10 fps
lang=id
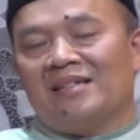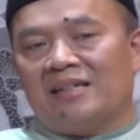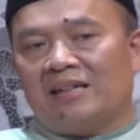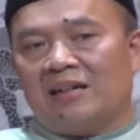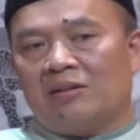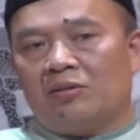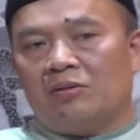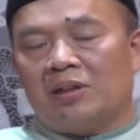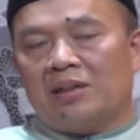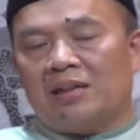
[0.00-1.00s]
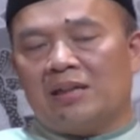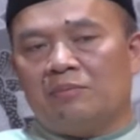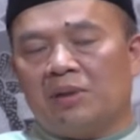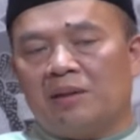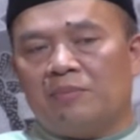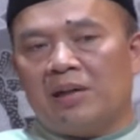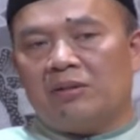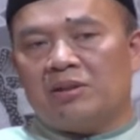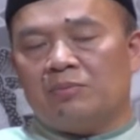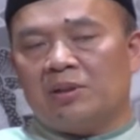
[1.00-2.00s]
Jadi kalau ditanya mengapa
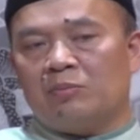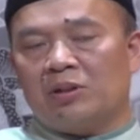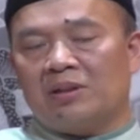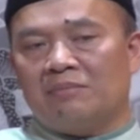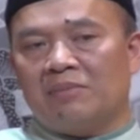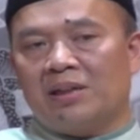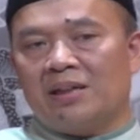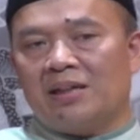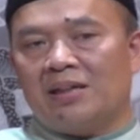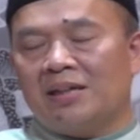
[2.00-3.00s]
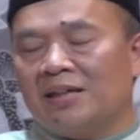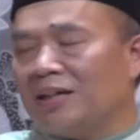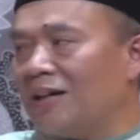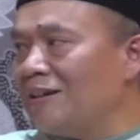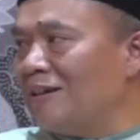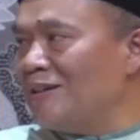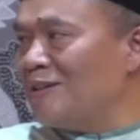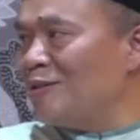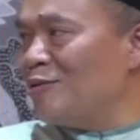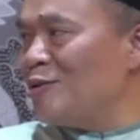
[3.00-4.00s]
harus berbuat kebaikan, karena di
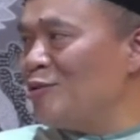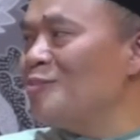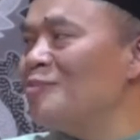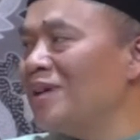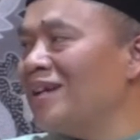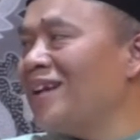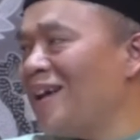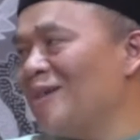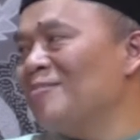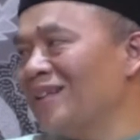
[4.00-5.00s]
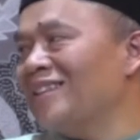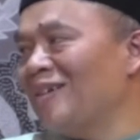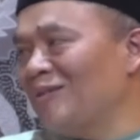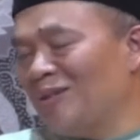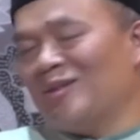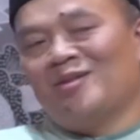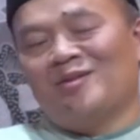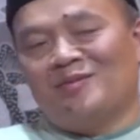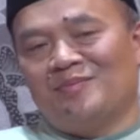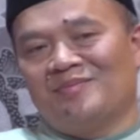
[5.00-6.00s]
situ sumber rahmat Allah.
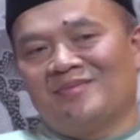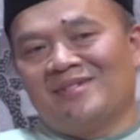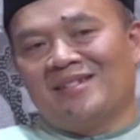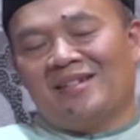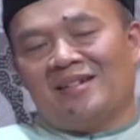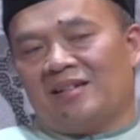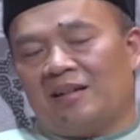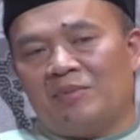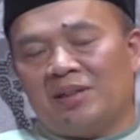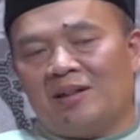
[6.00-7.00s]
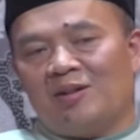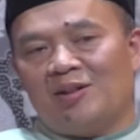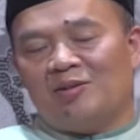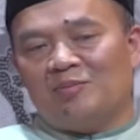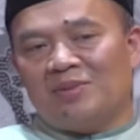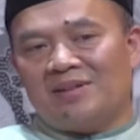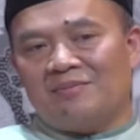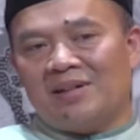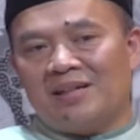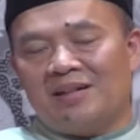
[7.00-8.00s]
Rahmat Allah itu
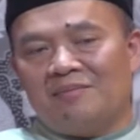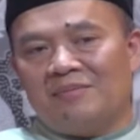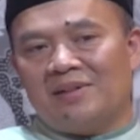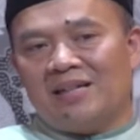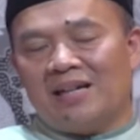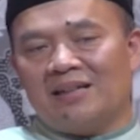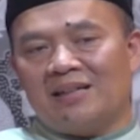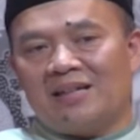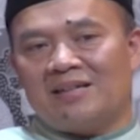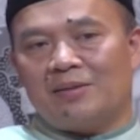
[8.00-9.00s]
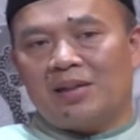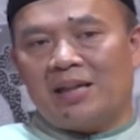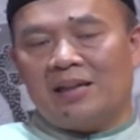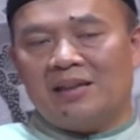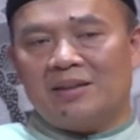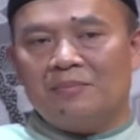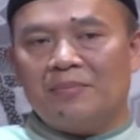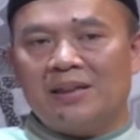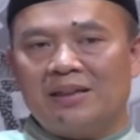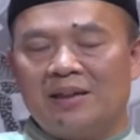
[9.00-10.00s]
bersemayam di antar sekian
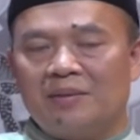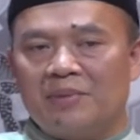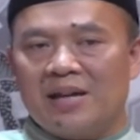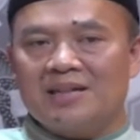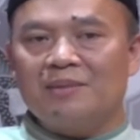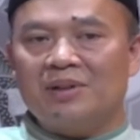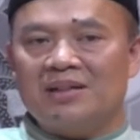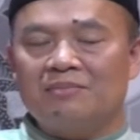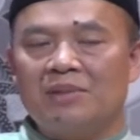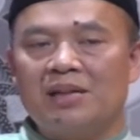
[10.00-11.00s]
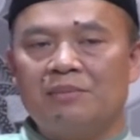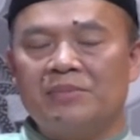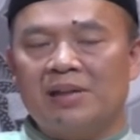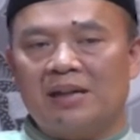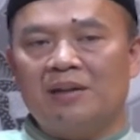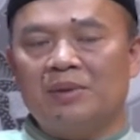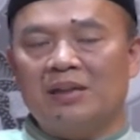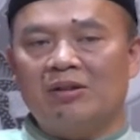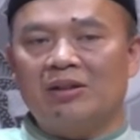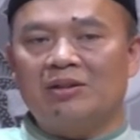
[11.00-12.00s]
tempat yang biasa bersemayamnya
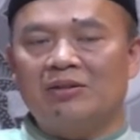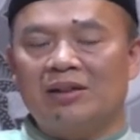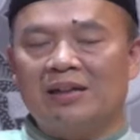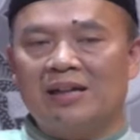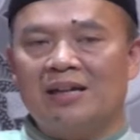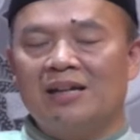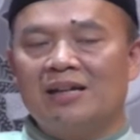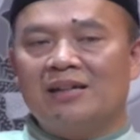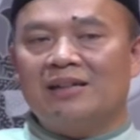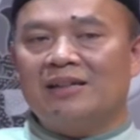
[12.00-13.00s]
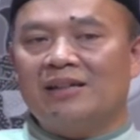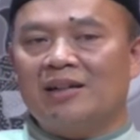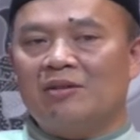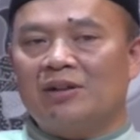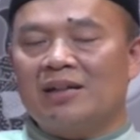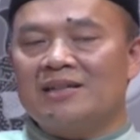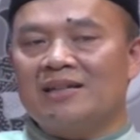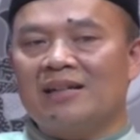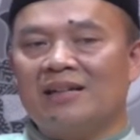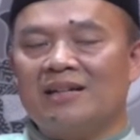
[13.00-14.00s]
rahmat Allah itu adalah ketika orang
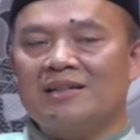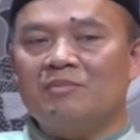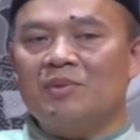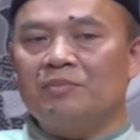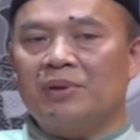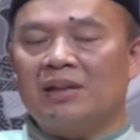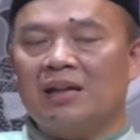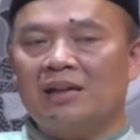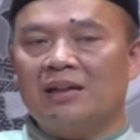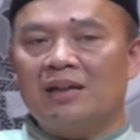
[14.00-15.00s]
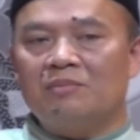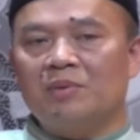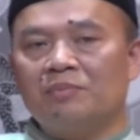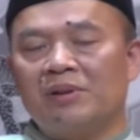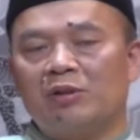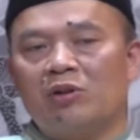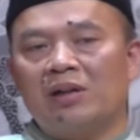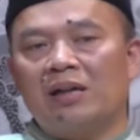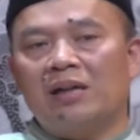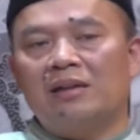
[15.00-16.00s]
senantiasa mempertahankan,
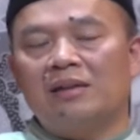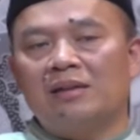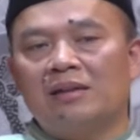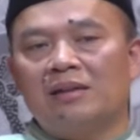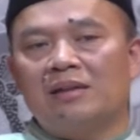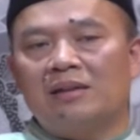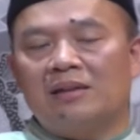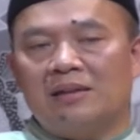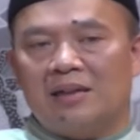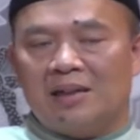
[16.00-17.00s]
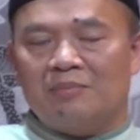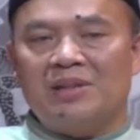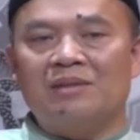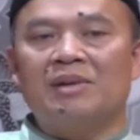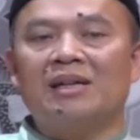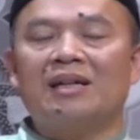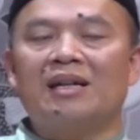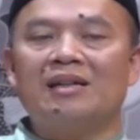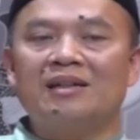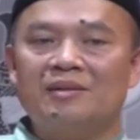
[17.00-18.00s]
memperjuangkan dan menyebarkan